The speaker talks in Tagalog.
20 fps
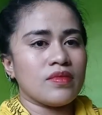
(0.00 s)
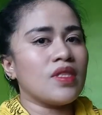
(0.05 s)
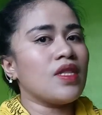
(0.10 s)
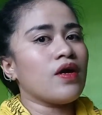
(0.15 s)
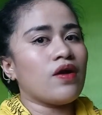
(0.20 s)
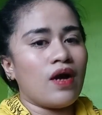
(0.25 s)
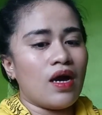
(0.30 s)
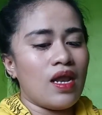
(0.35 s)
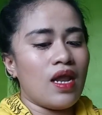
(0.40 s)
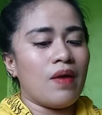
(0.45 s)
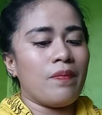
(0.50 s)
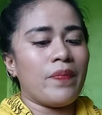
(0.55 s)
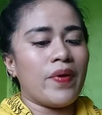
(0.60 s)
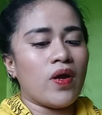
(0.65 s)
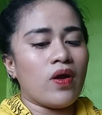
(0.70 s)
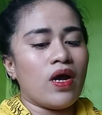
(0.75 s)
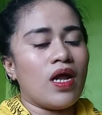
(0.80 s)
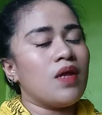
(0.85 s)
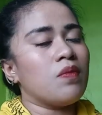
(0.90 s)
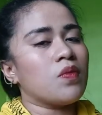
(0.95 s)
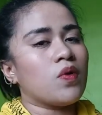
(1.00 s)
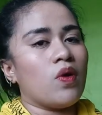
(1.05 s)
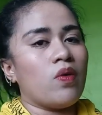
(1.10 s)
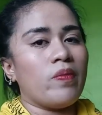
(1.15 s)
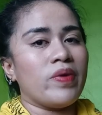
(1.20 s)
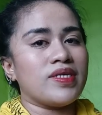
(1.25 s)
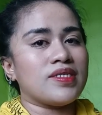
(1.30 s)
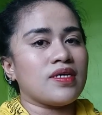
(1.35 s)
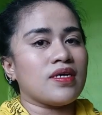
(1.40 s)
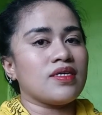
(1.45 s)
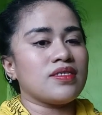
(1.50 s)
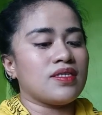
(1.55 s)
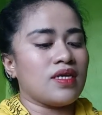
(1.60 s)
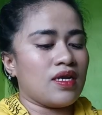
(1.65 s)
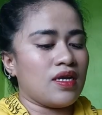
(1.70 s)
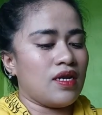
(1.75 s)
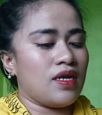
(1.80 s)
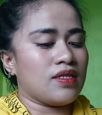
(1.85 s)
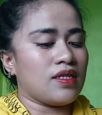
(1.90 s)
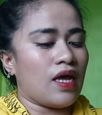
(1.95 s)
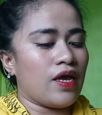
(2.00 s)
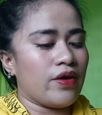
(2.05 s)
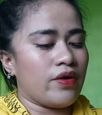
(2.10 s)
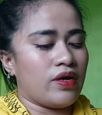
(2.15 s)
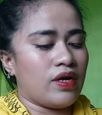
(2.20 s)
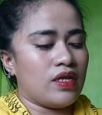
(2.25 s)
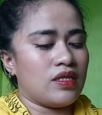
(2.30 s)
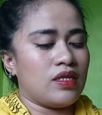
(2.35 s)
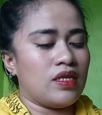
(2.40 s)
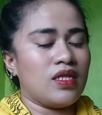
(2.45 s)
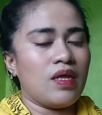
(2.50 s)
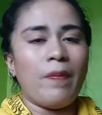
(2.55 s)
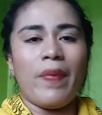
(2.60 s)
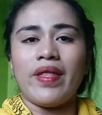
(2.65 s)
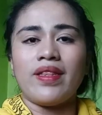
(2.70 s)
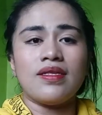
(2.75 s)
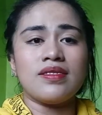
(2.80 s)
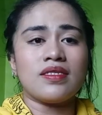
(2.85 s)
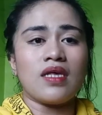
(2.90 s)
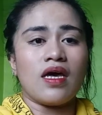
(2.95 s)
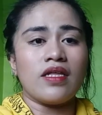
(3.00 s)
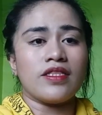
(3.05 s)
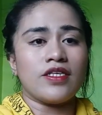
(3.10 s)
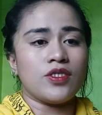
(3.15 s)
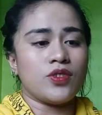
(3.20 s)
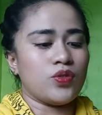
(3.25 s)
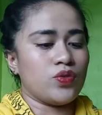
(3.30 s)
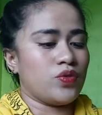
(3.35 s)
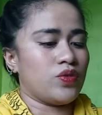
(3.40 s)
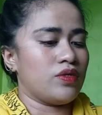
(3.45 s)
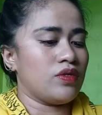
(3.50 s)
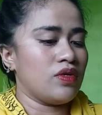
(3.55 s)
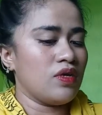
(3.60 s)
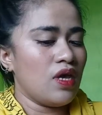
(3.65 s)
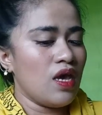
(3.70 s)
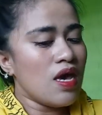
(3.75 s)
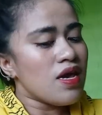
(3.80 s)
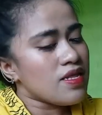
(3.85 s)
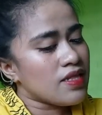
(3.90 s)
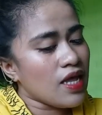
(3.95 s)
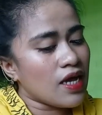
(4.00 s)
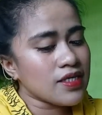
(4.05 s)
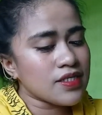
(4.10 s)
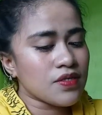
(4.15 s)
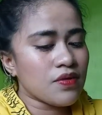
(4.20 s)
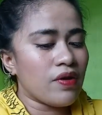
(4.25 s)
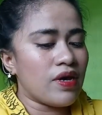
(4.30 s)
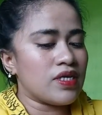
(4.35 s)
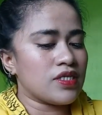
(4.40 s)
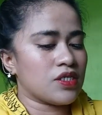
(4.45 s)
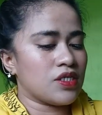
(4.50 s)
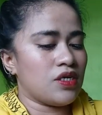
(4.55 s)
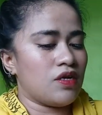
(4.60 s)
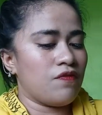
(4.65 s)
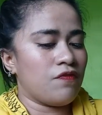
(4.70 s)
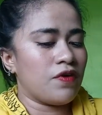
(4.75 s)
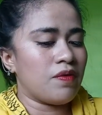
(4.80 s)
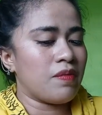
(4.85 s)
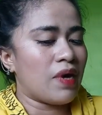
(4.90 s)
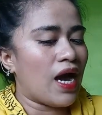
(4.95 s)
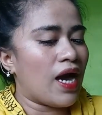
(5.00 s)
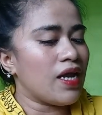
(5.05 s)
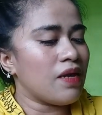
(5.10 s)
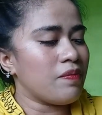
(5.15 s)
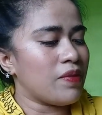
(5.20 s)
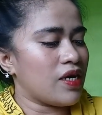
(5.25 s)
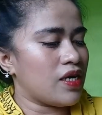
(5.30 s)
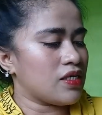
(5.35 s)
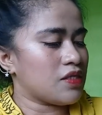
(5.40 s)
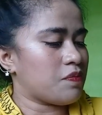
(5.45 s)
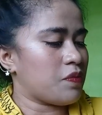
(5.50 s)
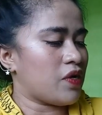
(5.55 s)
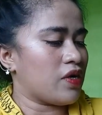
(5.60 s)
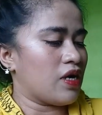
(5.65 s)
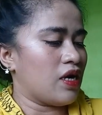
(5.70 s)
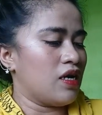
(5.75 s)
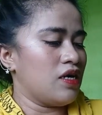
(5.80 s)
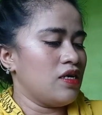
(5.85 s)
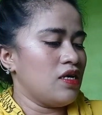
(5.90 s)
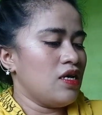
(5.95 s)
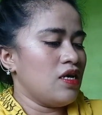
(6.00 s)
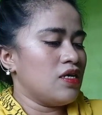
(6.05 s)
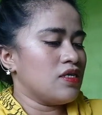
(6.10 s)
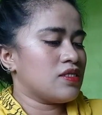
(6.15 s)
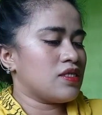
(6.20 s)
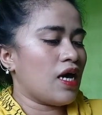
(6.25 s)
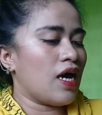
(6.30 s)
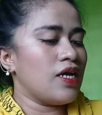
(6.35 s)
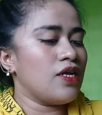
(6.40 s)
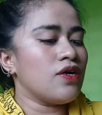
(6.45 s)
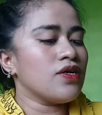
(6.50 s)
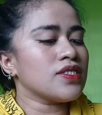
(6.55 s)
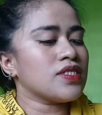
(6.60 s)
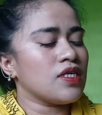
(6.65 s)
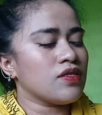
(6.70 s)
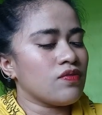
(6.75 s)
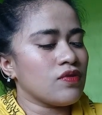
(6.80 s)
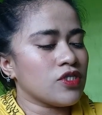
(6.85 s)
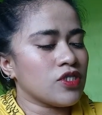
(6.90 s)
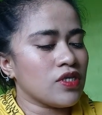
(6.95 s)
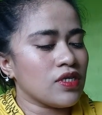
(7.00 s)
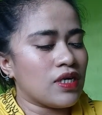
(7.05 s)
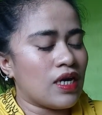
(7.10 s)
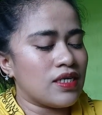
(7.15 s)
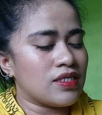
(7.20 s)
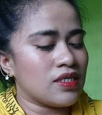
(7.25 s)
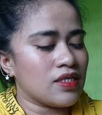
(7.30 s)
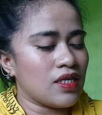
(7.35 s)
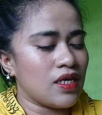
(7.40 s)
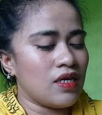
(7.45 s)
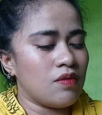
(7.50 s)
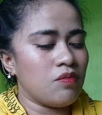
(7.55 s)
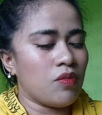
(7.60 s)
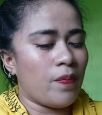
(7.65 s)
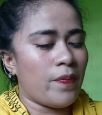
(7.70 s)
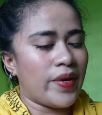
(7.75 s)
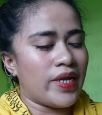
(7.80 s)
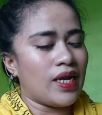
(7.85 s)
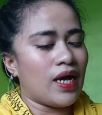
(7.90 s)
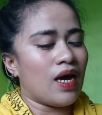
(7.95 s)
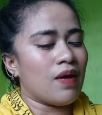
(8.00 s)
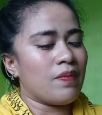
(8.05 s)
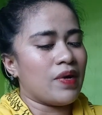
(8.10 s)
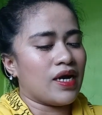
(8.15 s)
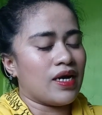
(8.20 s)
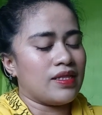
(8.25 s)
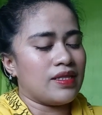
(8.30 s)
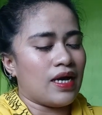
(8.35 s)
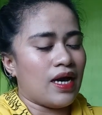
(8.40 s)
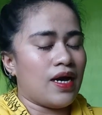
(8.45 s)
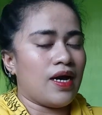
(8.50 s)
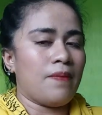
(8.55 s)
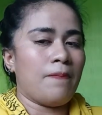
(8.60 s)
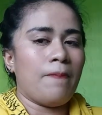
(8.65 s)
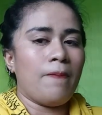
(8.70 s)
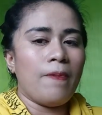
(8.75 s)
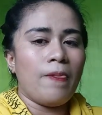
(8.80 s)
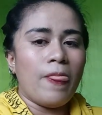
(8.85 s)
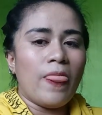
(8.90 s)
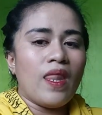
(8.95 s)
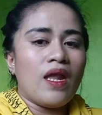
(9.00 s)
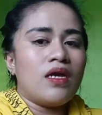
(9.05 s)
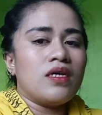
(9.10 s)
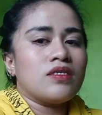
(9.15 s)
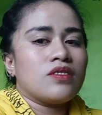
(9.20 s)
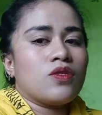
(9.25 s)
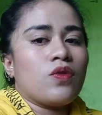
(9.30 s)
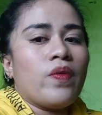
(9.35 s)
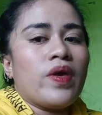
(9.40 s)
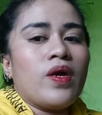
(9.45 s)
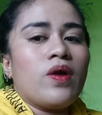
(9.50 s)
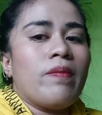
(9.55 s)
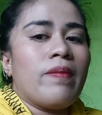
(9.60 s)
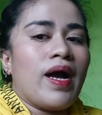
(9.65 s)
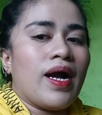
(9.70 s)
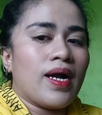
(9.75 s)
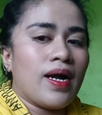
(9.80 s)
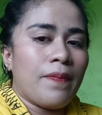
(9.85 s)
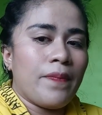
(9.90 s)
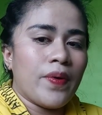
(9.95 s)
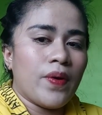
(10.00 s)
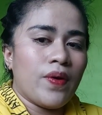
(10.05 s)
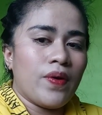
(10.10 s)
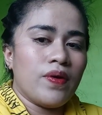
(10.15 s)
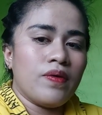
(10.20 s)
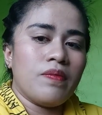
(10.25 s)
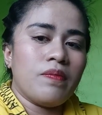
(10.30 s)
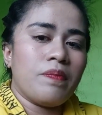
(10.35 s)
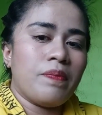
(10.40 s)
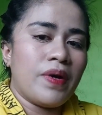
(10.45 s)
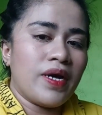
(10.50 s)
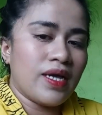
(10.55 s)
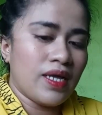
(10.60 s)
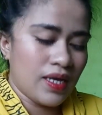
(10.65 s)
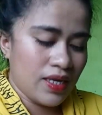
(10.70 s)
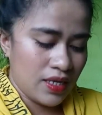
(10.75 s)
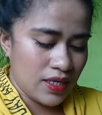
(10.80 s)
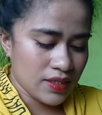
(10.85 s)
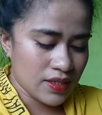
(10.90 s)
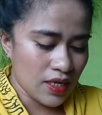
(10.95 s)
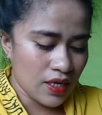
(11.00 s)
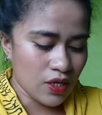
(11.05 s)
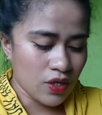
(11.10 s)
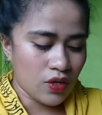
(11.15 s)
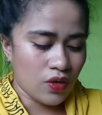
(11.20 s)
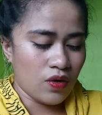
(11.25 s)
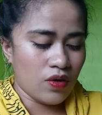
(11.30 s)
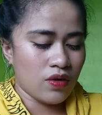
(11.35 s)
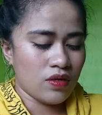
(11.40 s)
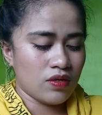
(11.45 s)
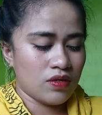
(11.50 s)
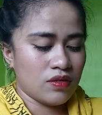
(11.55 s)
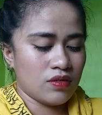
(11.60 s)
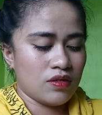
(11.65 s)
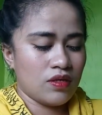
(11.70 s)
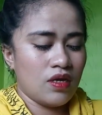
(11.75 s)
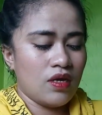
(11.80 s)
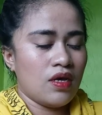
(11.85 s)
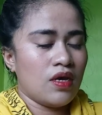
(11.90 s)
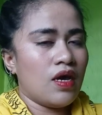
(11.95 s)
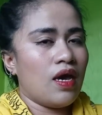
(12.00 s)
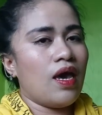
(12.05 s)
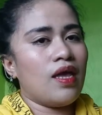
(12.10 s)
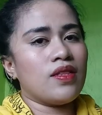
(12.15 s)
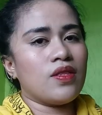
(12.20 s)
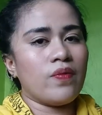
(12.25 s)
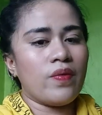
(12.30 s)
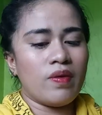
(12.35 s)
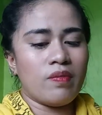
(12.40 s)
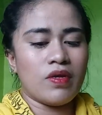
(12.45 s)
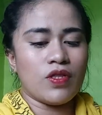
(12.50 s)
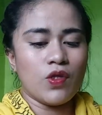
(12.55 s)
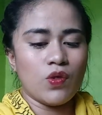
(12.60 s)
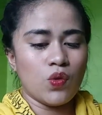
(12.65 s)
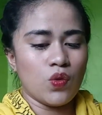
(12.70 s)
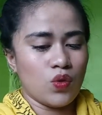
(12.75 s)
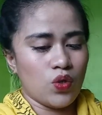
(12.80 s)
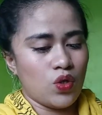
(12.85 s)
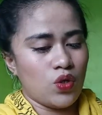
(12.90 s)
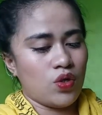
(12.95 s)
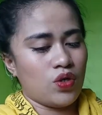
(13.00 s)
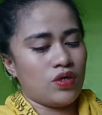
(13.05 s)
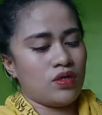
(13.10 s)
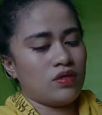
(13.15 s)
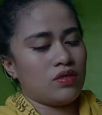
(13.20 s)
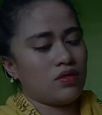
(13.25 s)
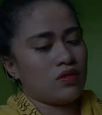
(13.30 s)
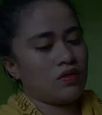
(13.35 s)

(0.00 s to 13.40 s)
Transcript: Hindi ko alam, pero alam ko may sarili-sarili tayong ganda. Depende sa attitude. Next question from Anime Espora. Sa anong sitwasyon ka sa tingin mo pinakamaganda ka? Tuwing umaga po, pagkagising ko, and tuwing matutulog.